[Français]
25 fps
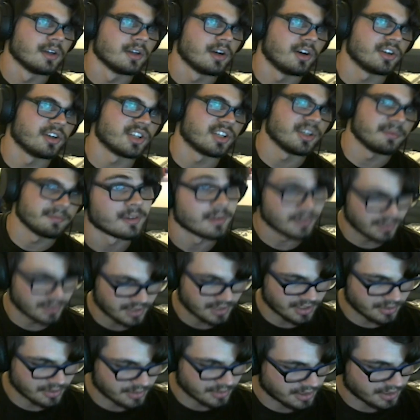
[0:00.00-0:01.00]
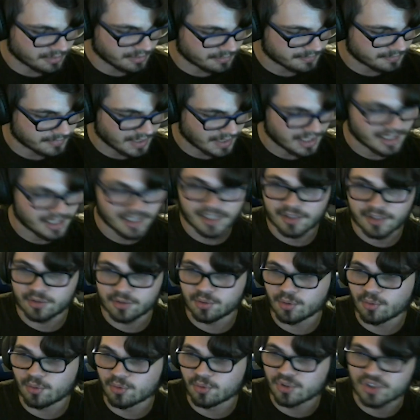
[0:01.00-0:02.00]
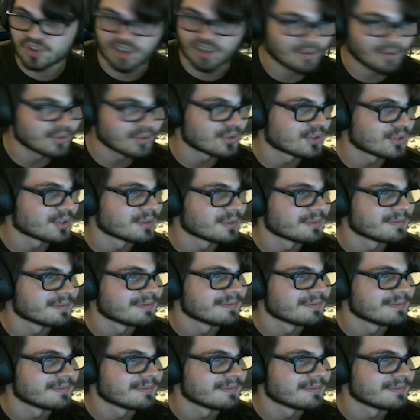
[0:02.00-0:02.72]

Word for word: Ok, ok, ok. Seconde chance.